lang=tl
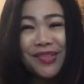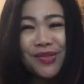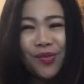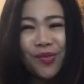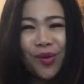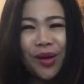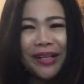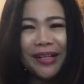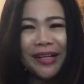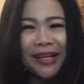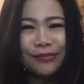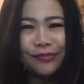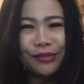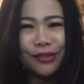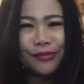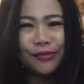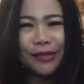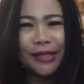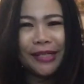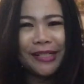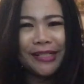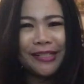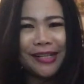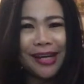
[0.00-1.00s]
Welcome to
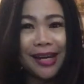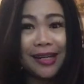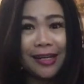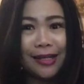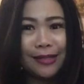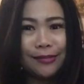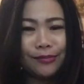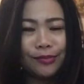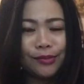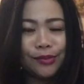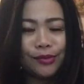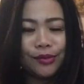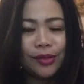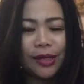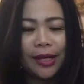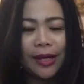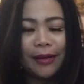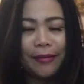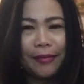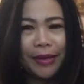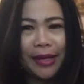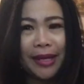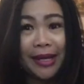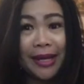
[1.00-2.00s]
my channel,
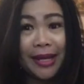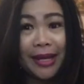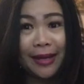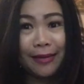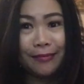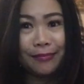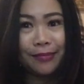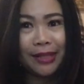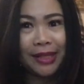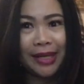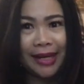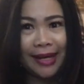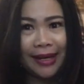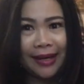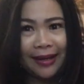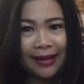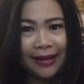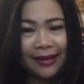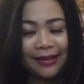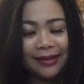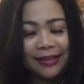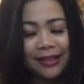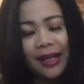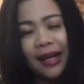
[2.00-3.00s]
Buhay America
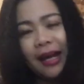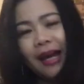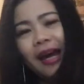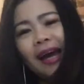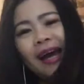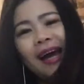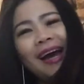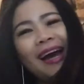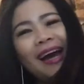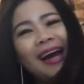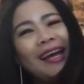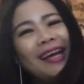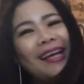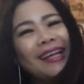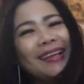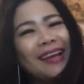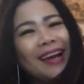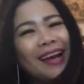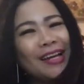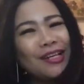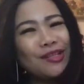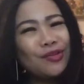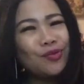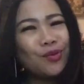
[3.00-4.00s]
Vlog. Ayan
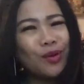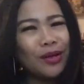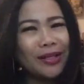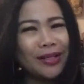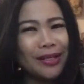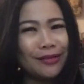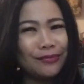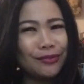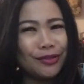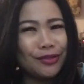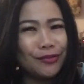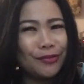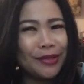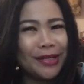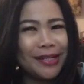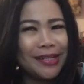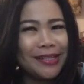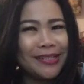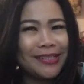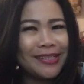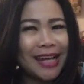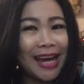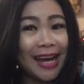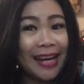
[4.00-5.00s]
guys, welcome to
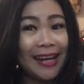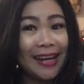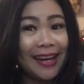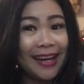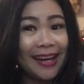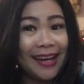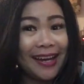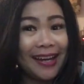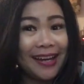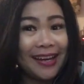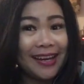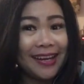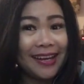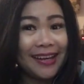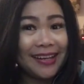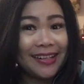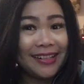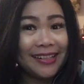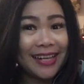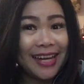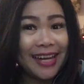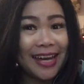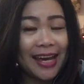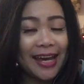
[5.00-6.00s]
my
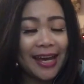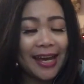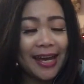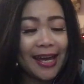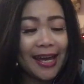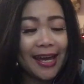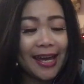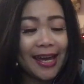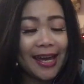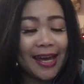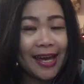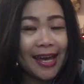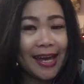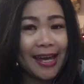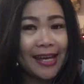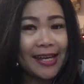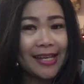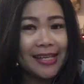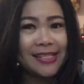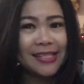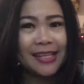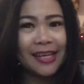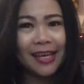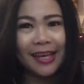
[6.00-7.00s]
channel,
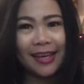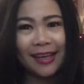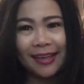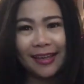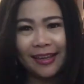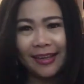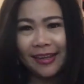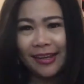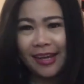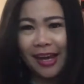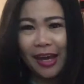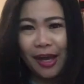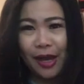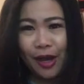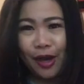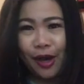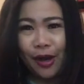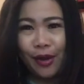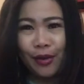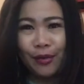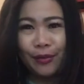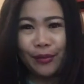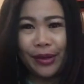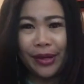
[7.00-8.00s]
guys! And
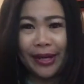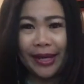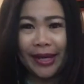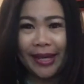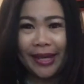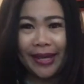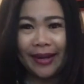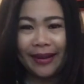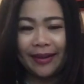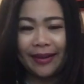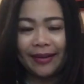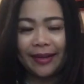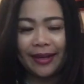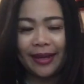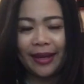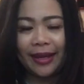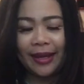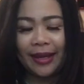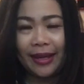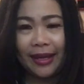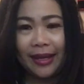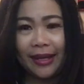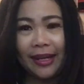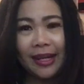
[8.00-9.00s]
we're here
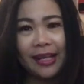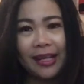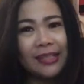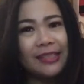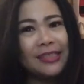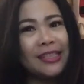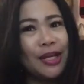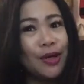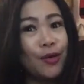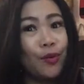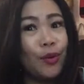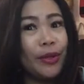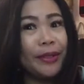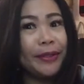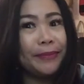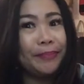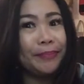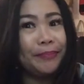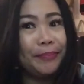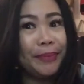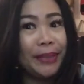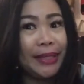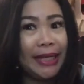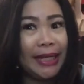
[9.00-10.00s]
again, si
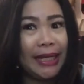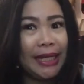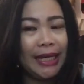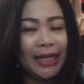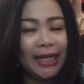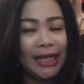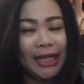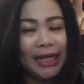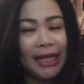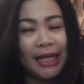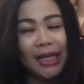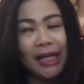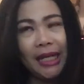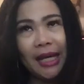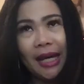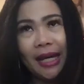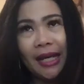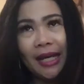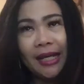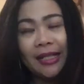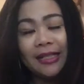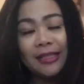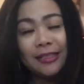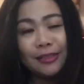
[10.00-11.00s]
Queen B.
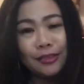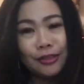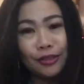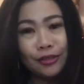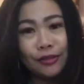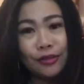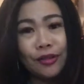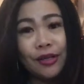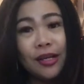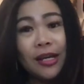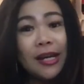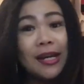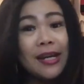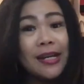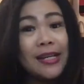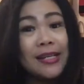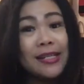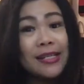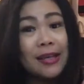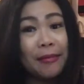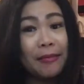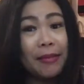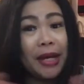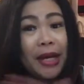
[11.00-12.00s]
Ayan, so
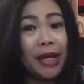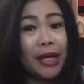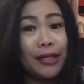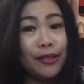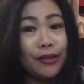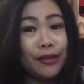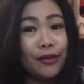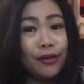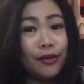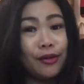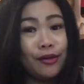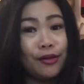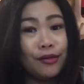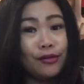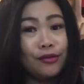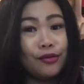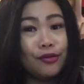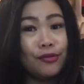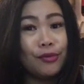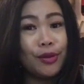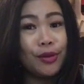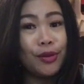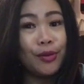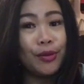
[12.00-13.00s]
samahan nyo akong
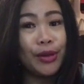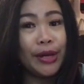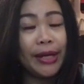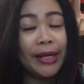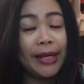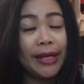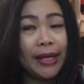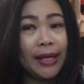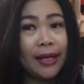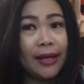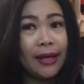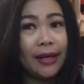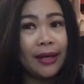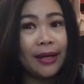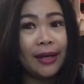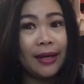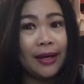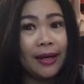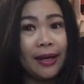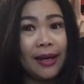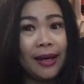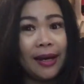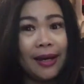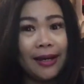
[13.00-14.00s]
gumawa
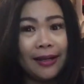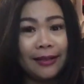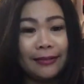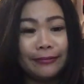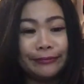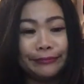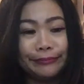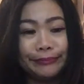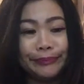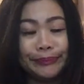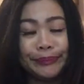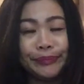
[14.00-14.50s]
ng um,